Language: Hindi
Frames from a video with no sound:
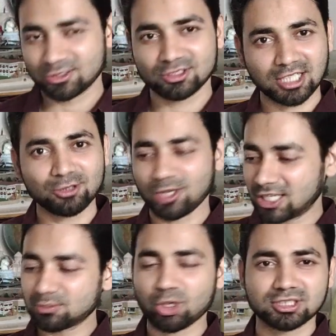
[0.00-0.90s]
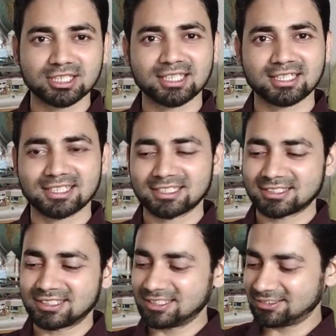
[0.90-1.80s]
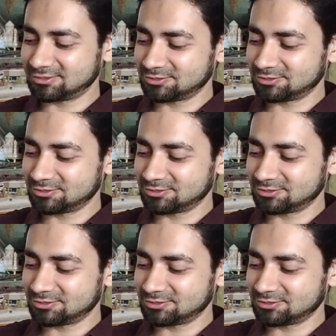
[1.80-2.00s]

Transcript: तो चलो अनबॉक्सिंग करते हैं इसकी